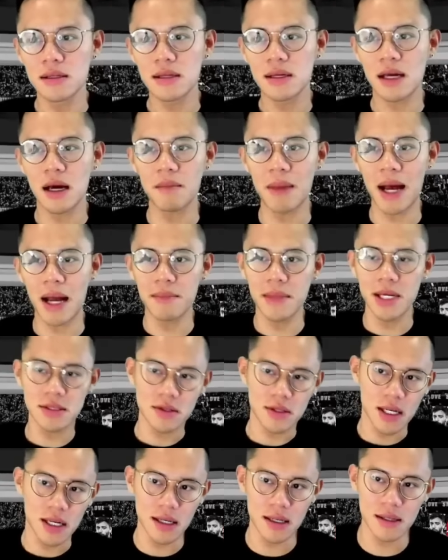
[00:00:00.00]
các bạn biết
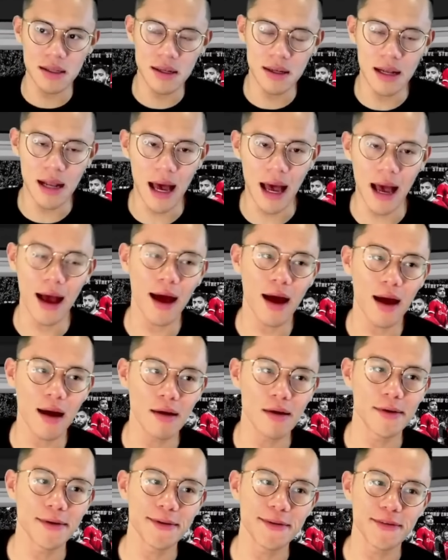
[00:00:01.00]
rồi đấy, là
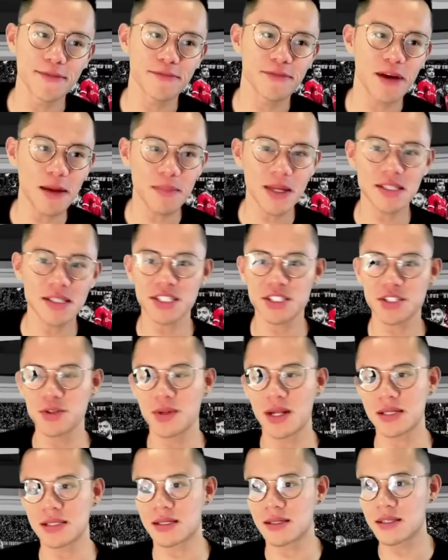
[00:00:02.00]
fan Manchester
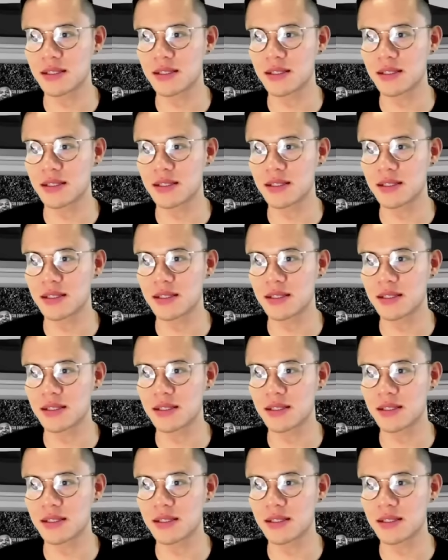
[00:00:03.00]
United,